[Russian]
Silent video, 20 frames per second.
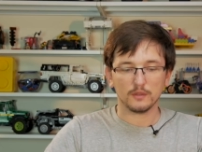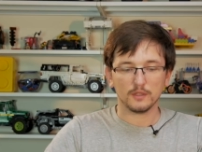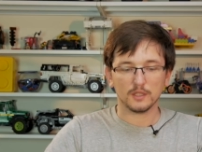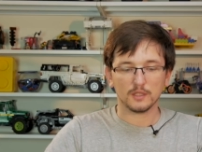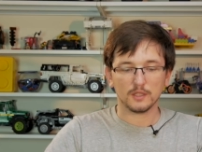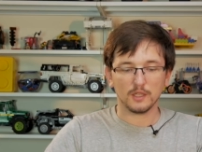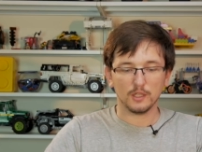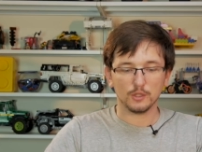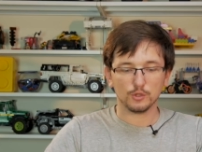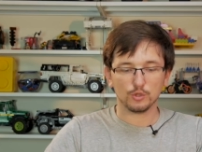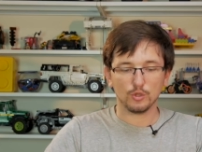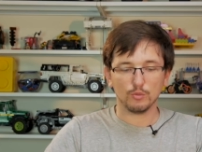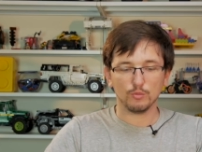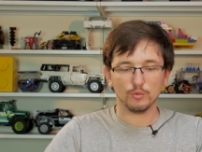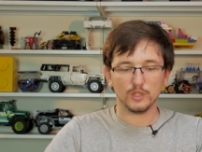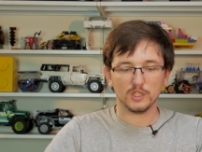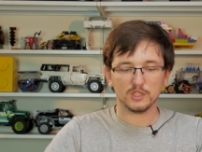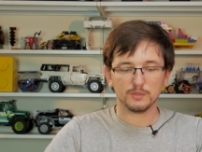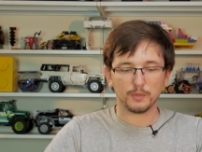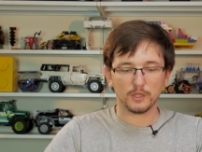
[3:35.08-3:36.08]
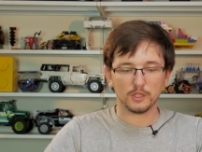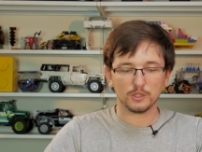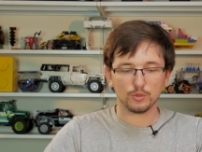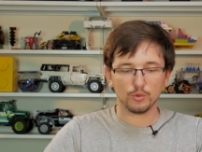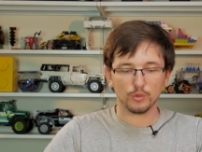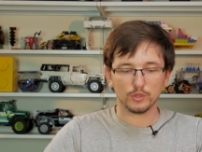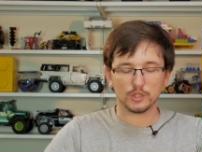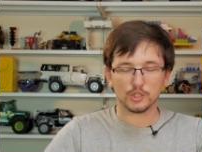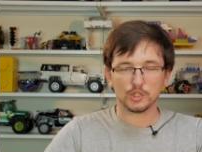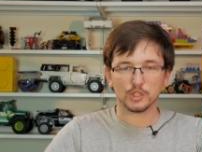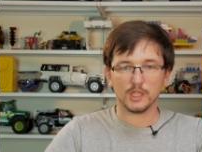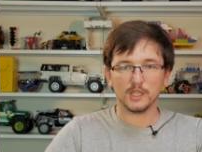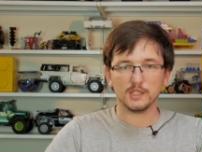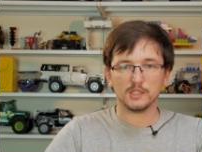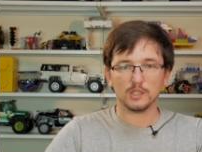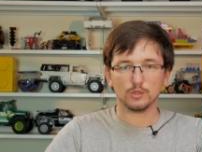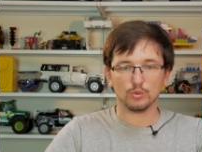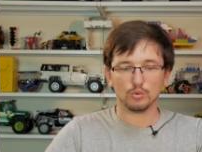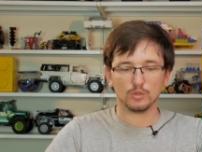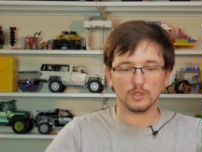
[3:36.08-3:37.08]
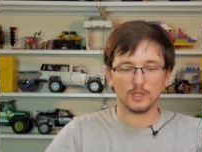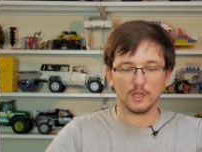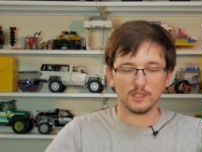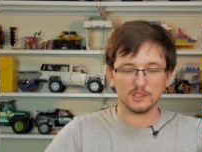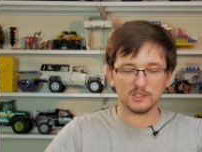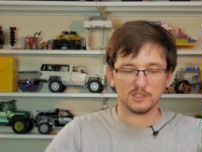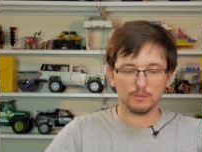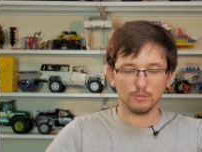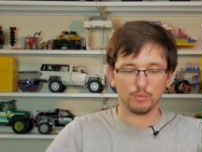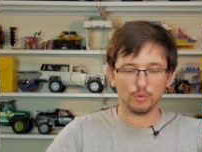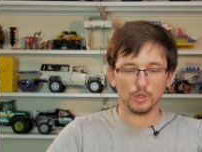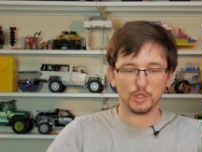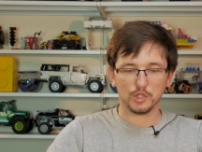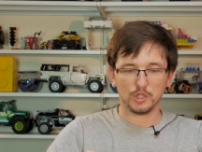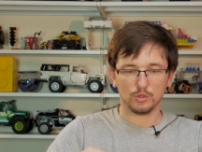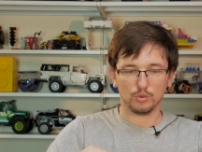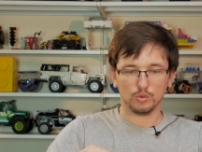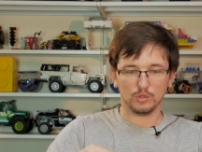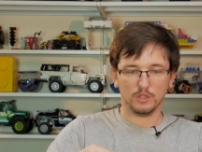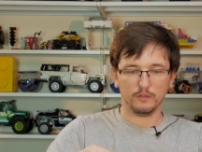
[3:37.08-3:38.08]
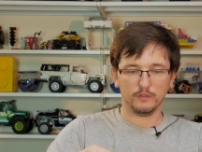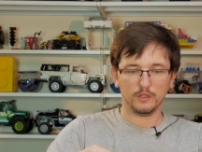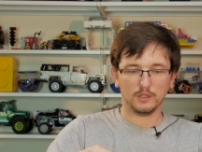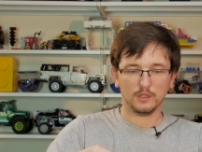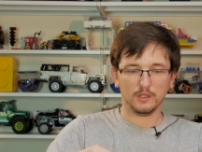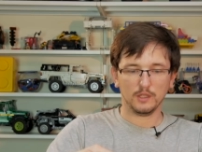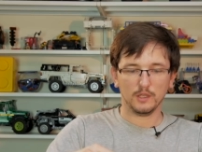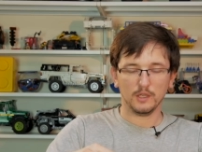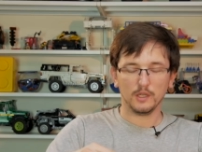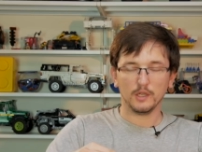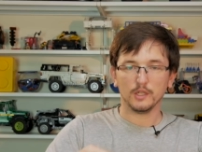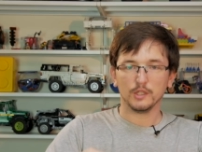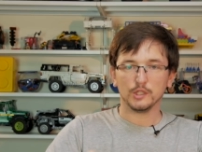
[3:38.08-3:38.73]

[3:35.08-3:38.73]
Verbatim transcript: над колесом у нас происходит сжатие, тут гораздо больше, тут, наверное,